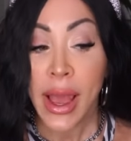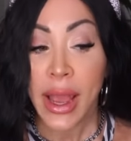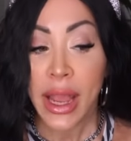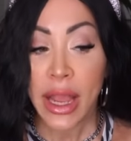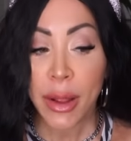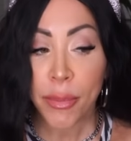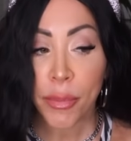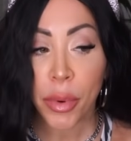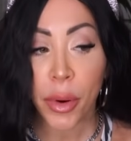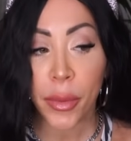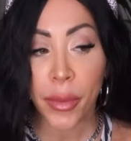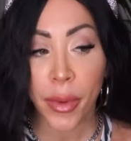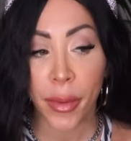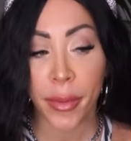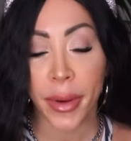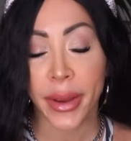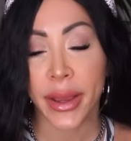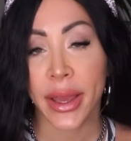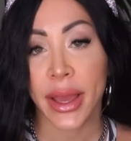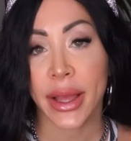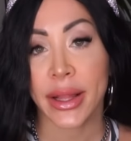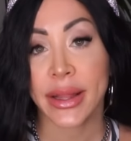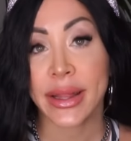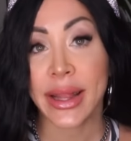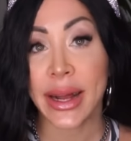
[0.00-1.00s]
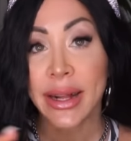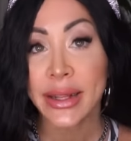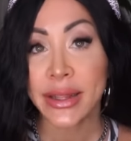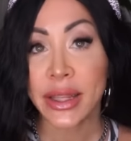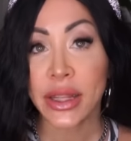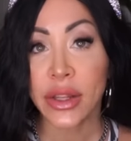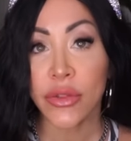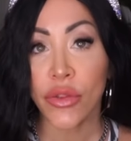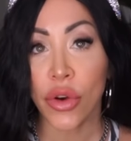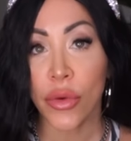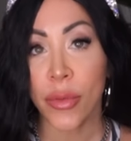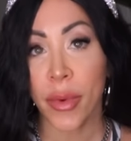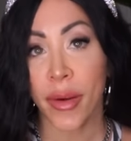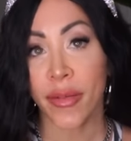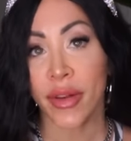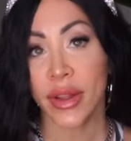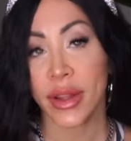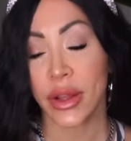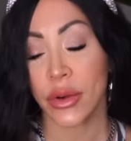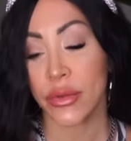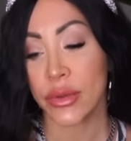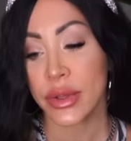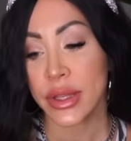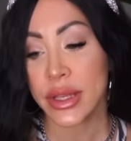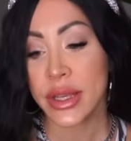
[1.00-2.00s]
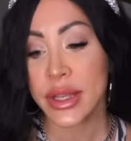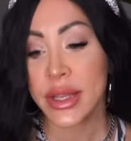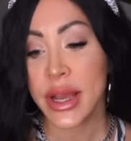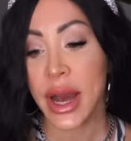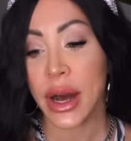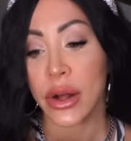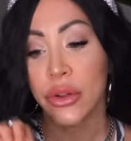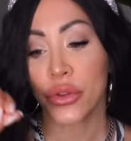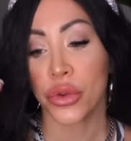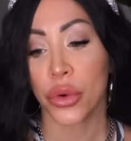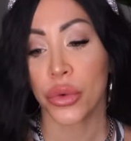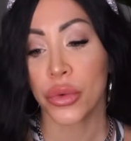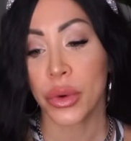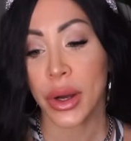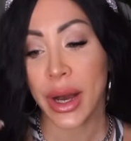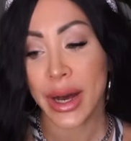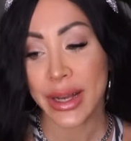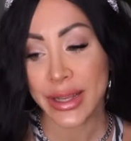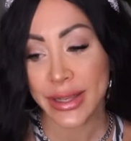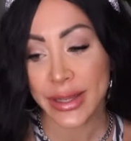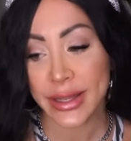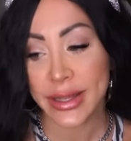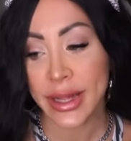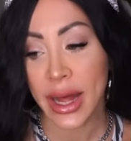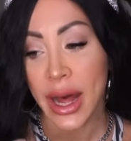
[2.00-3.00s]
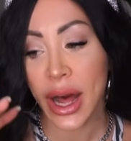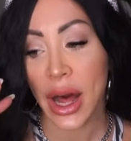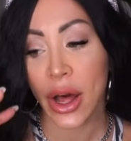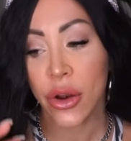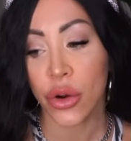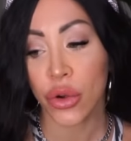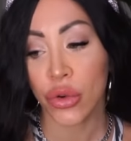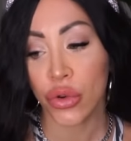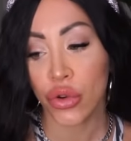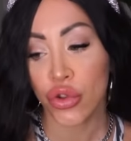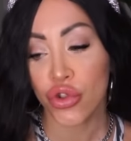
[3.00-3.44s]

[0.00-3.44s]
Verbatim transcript: il problema è che tante di voi mi avete consigliato un castano,